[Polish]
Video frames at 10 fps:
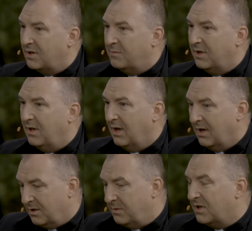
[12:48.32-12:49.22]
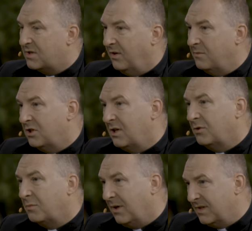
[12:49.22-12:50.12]
żeby, żeby też swoim życiem
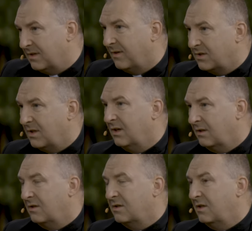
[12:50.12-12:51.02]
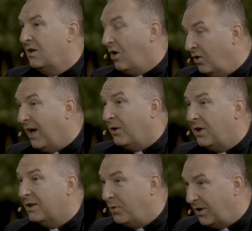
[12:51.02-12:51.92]
to pokazywać, tak? To no dobra, I on
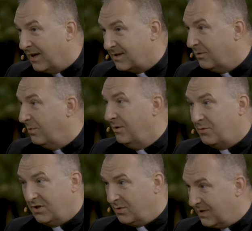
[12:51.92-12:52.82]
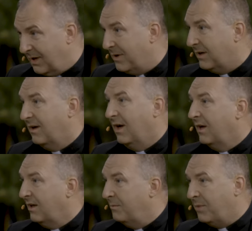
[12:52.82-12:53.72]
akurat pokazał, bo i przeżył zamach
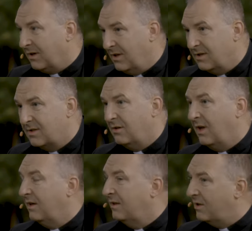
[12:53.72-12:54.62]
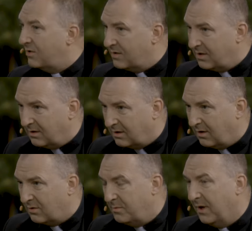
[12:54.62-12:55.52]
i Parkinsona, i tysiąc innych
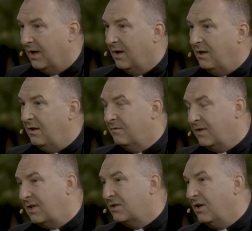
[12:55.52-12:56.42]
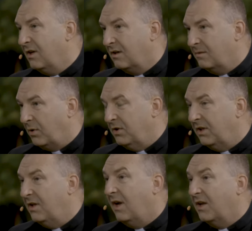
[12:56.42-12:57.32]
chorób, i w zasadzie
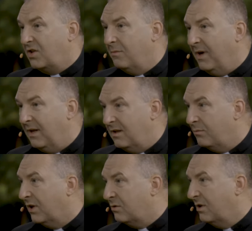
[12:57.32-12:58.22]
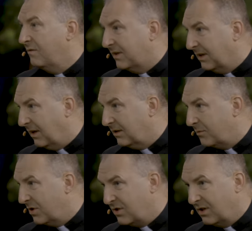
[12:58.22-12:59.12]
poliklinika Gemelli była no. drugim
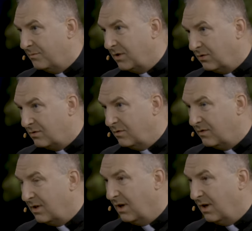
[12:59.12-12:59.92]
Watykanem, czy trzecim, niektórzy mówili,